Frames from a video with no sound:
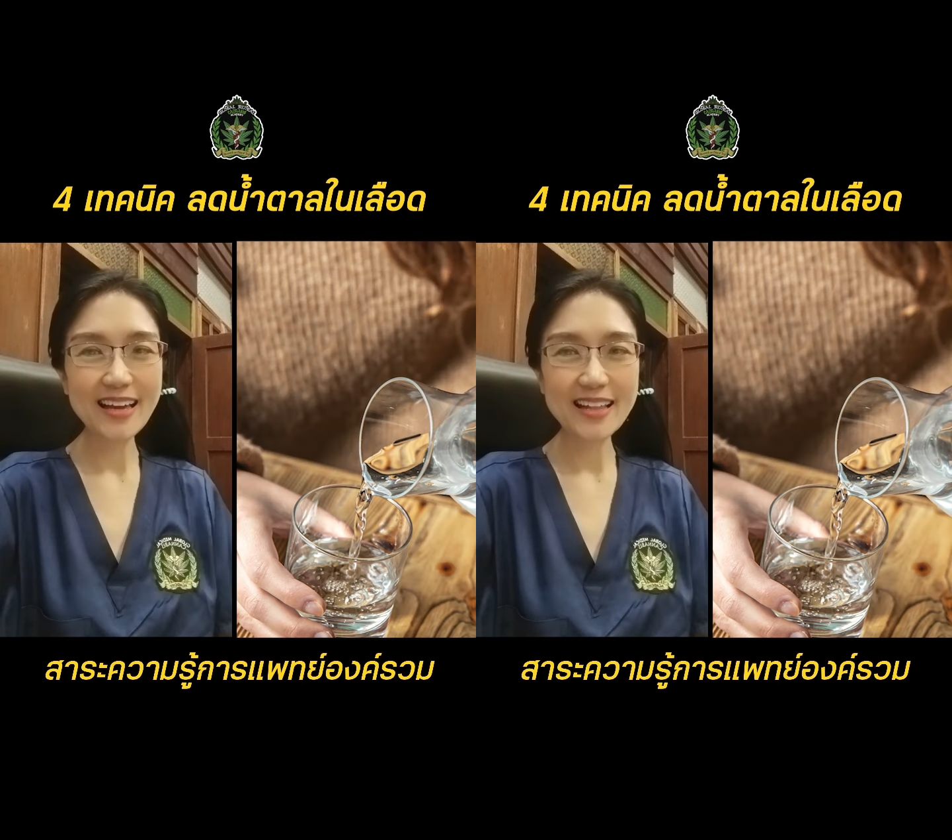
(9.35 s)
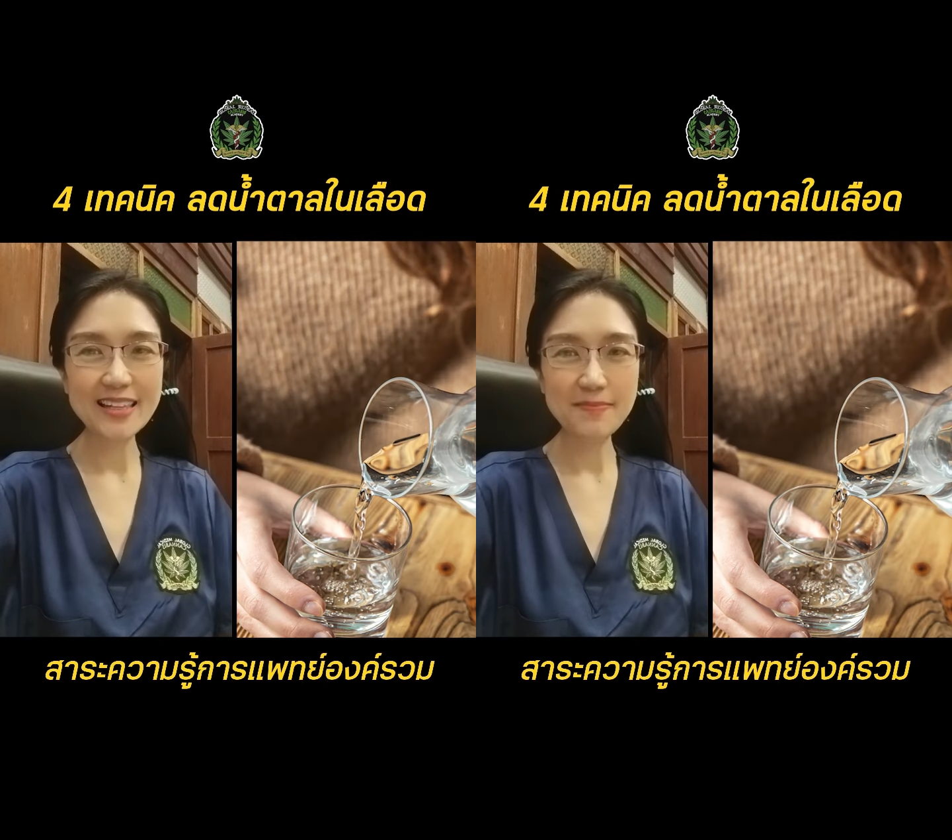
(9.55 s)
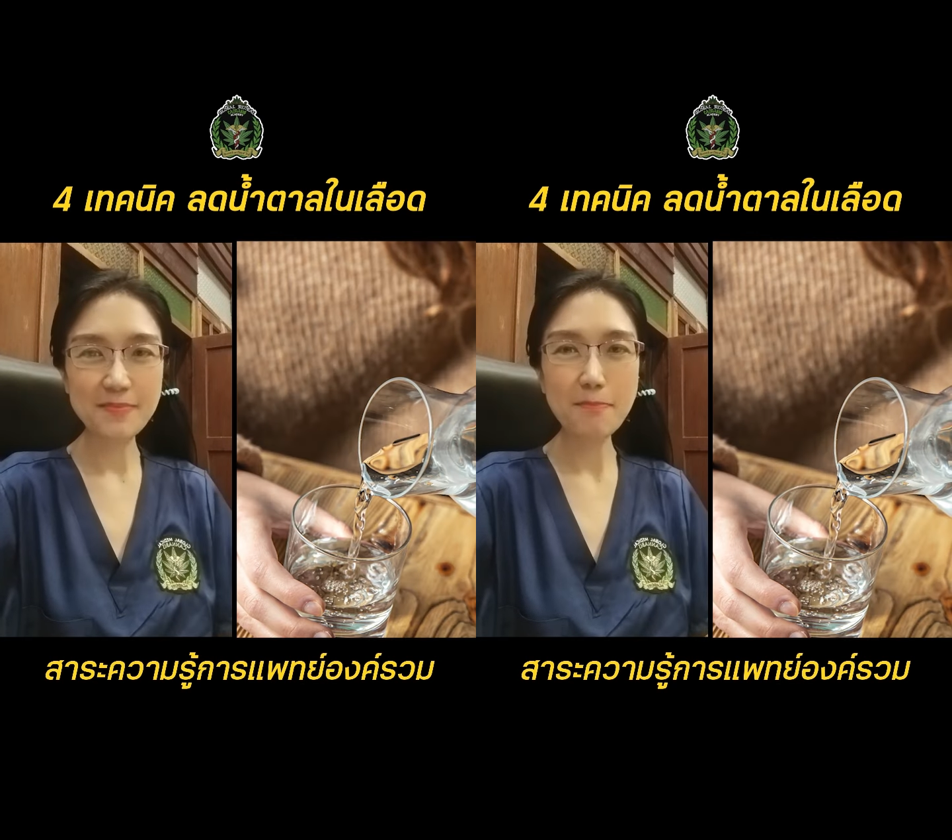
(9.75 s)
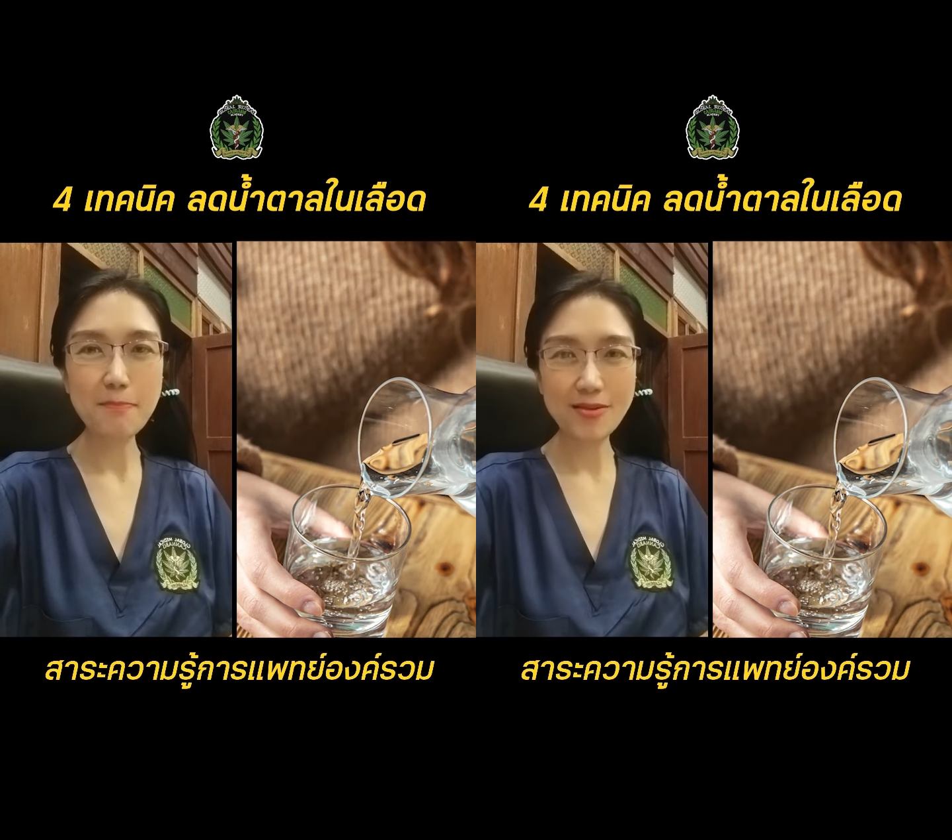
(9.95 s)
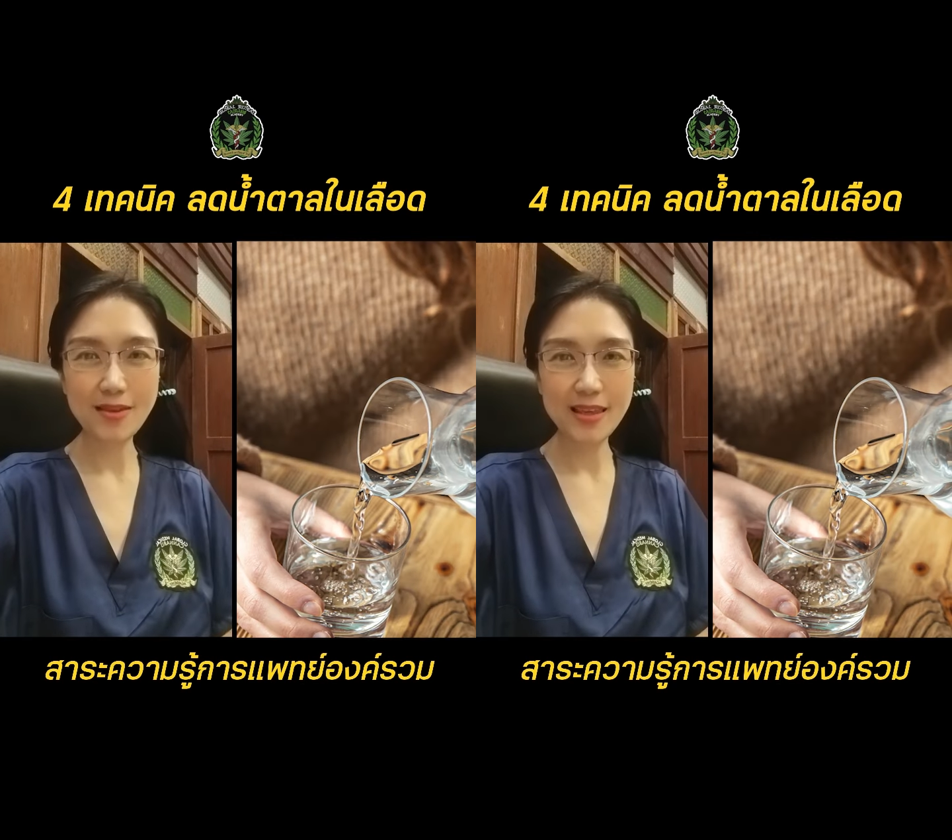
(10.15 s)
การดื่มน้ำเปล่า
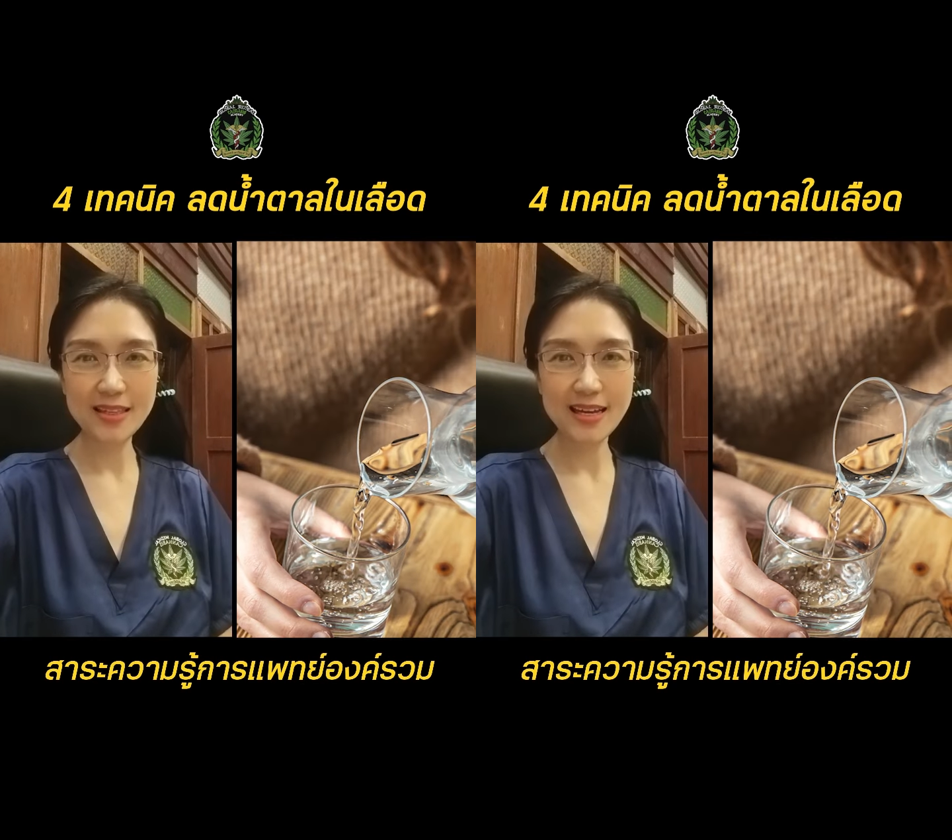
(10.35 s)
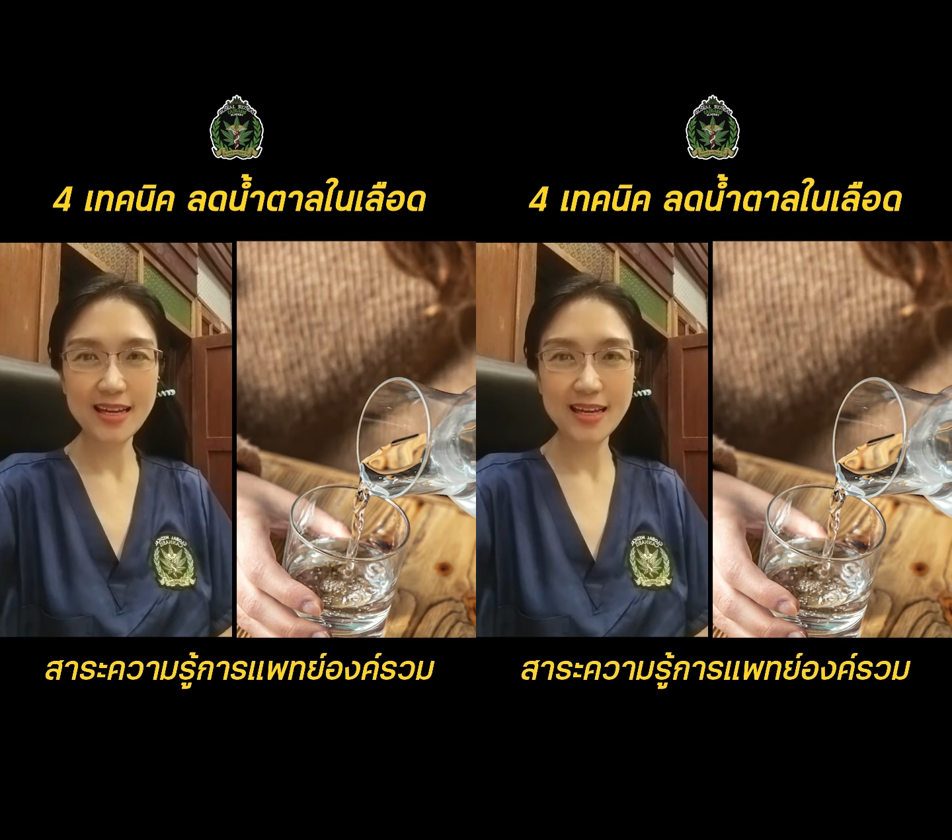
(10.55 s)
เยอะๆ นะคะ